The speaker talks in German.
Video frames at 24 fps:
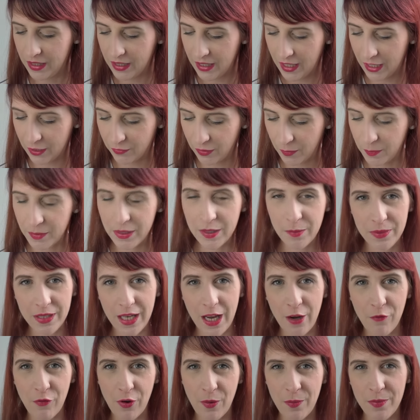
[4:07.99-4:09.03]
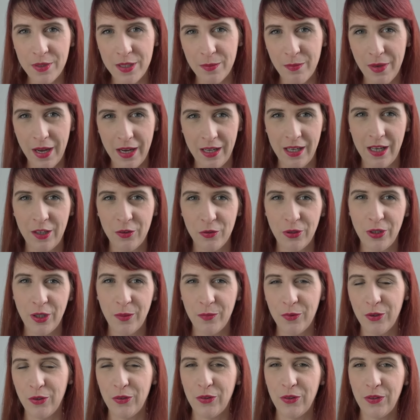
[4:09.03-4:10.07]
Es verbindet mich einfach mit dem
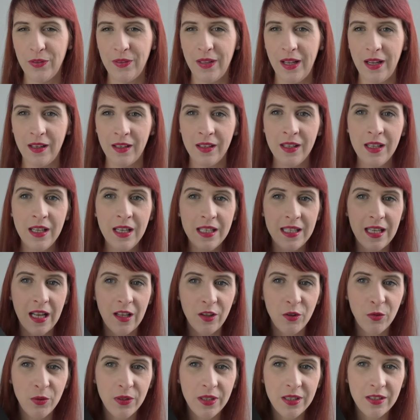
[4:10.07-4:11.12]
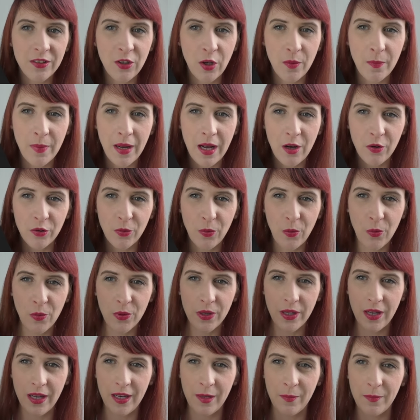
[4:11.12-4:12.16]
Englandurlaub sozusagen. Ja, so sieht es nochmal aus
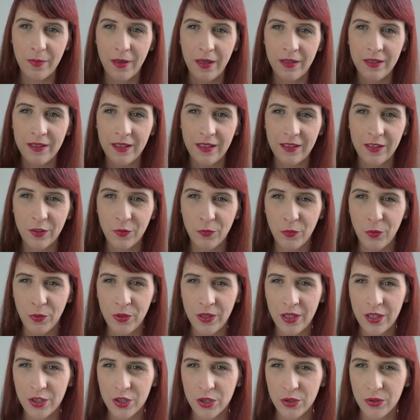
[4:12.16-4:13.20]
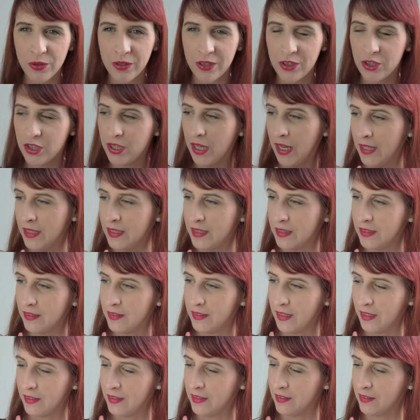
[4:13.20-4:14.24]
ohne Einband. Es ist wunderschön gestaltet.
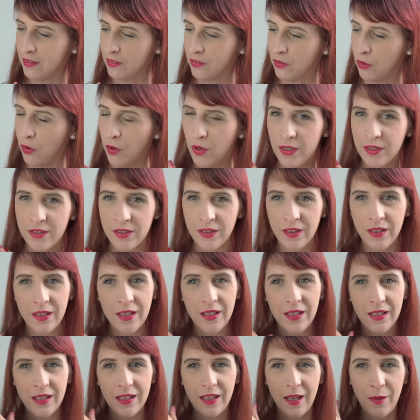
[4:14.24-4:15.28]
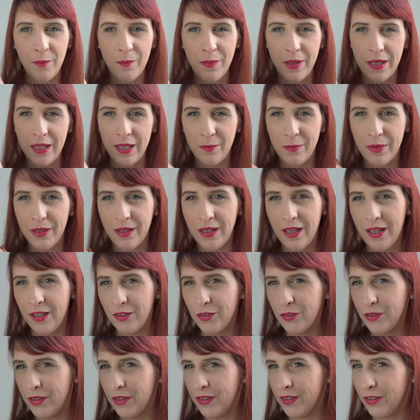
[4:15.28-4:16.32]
Es hat diese Gold-Embleme.
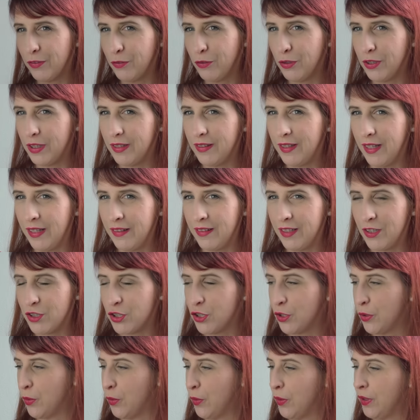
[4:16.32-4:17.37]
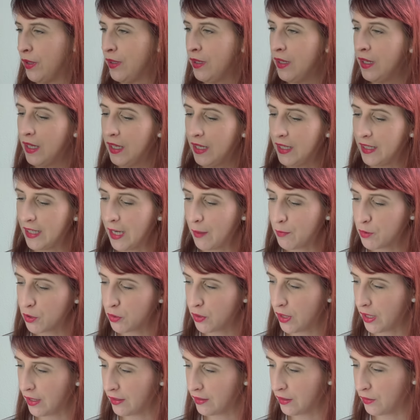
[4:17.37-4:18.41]
Also das ist wirklich sehr, sehr schön. Ich habe schon
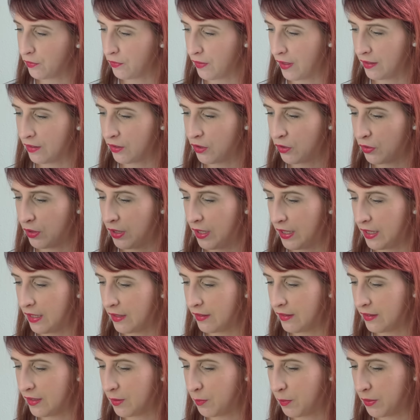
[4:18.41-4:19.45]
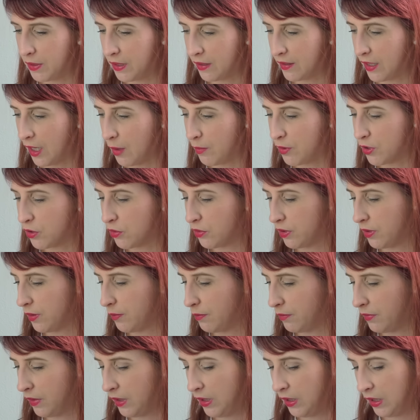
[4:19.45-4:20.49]
angefangen zu lesen. Ich bin jetzt, glaube ich, schon
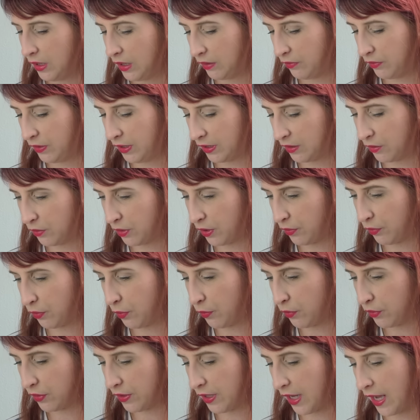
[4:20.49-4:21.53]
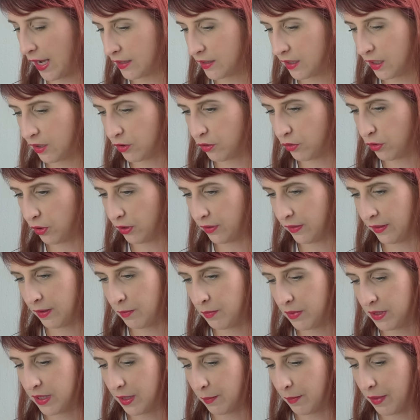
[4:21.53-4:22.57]
im vierten oder fünften Akt, also noch
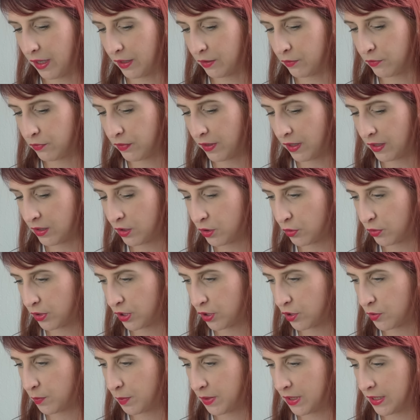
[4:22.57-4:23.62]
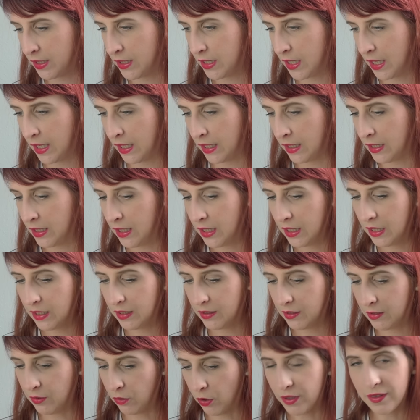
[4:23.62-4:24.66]
ziemlich am Anfang. Und er spielt ja
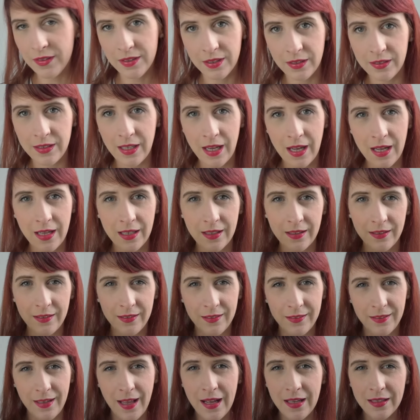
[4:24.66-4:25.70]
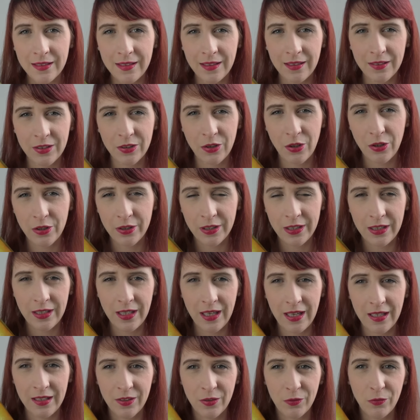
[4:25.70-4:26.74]
19 Jahre nach der Story,
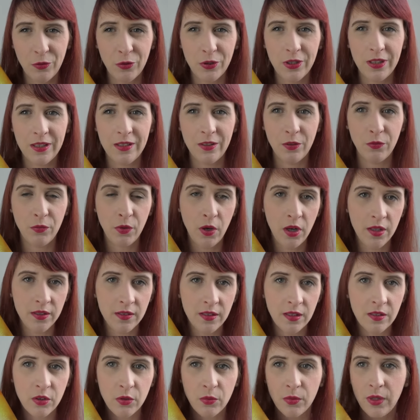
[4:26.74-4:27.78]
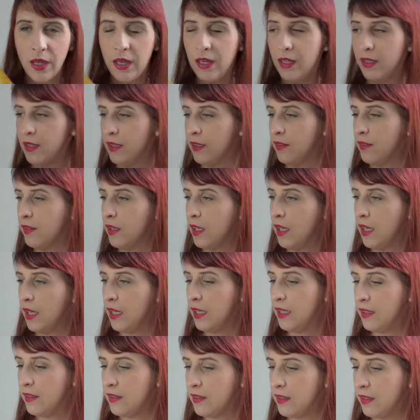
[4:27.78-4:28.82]
also wirklich eine Fortsetzung. Allerdings
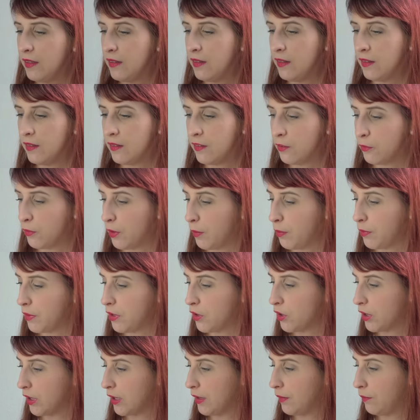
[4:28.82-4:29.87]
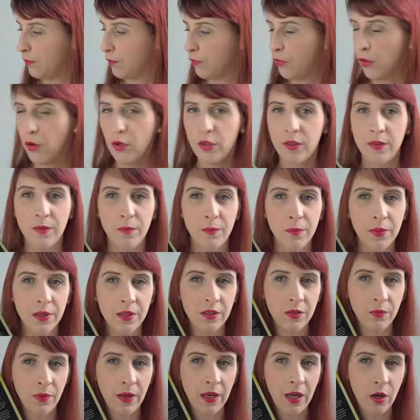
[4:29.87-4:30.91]
ist dieses Skript geschrieben worden mit
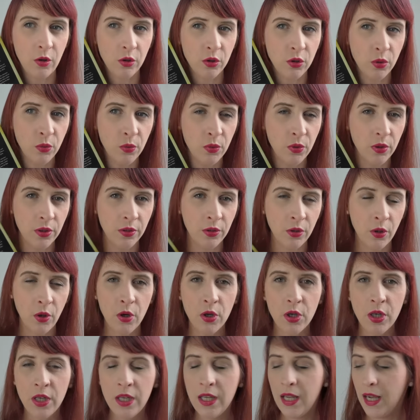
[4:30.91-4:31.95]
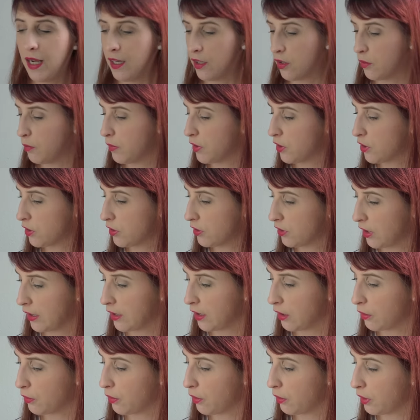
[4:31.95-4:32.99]
zwei Autoren noch, also mit
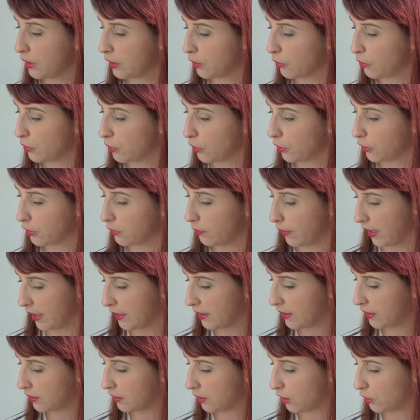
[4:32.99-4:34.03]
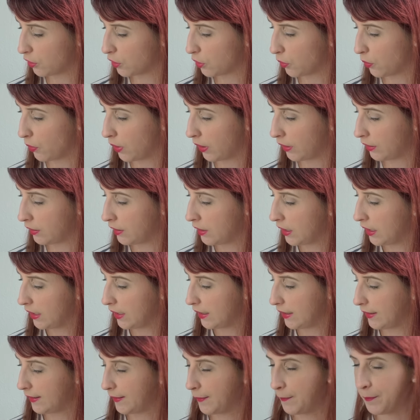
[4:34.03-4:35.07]
J.K. Rowling und noch zwei anderen Autoren.
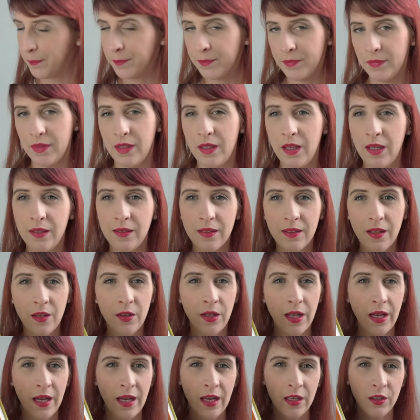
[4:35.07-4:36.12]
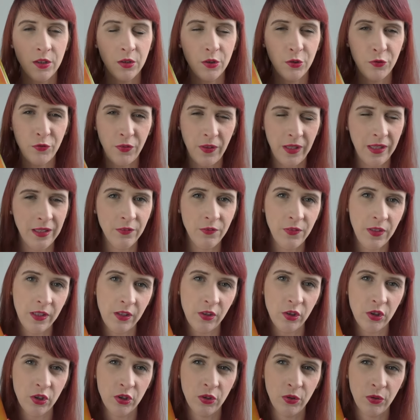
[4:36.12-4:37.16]
Ähm, es ist eine Art
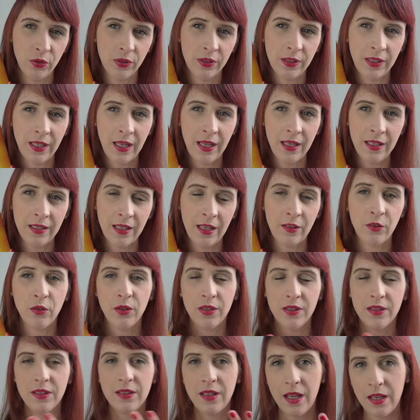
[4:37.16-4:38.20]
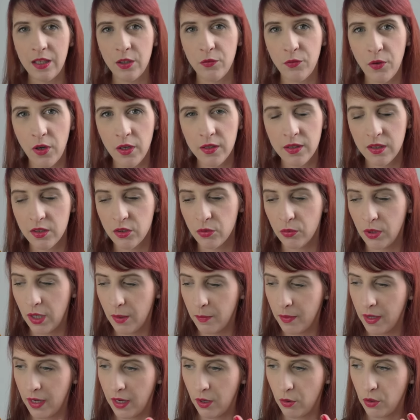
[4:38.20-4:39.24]
Fanfiction und kein, also es ist eine Fortsetzung,
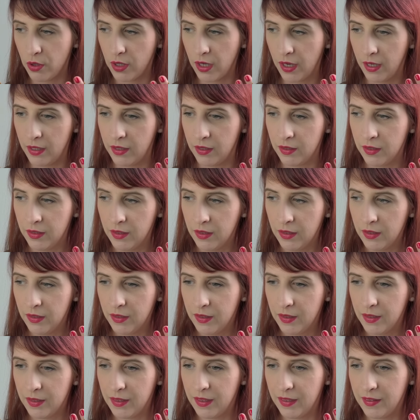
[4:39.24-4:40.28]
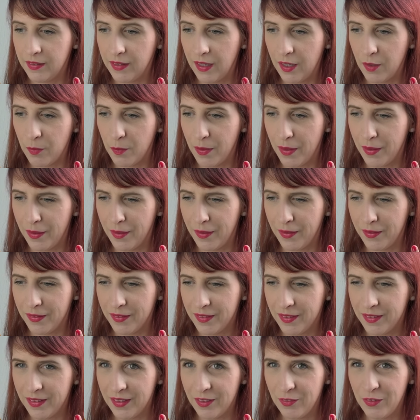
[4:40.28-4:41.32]
aber auch keine, ich sag mal,
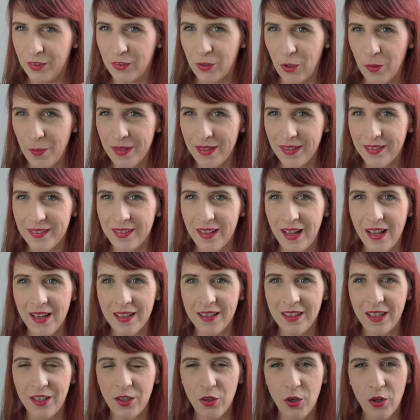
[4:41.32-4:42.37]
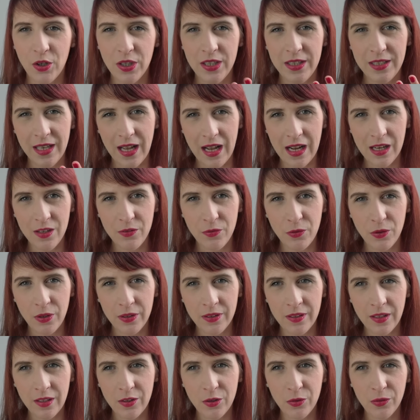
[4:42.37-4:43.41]
wie soll man das sagen, keine
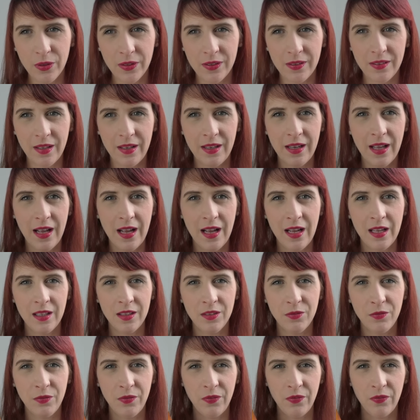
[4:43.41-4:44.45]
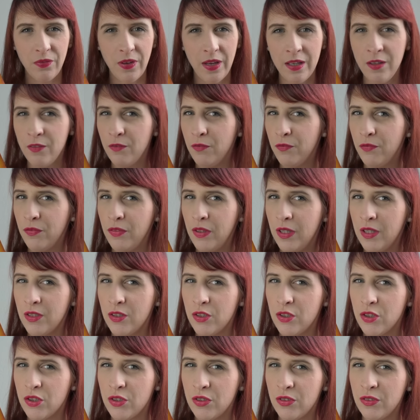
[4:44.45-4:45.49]
Originalfortsetzung, es ist eine Art
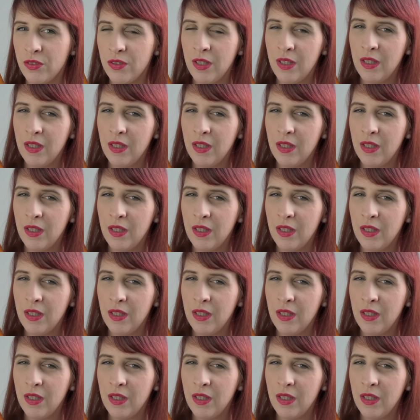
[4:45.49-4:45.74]
Fanfiction.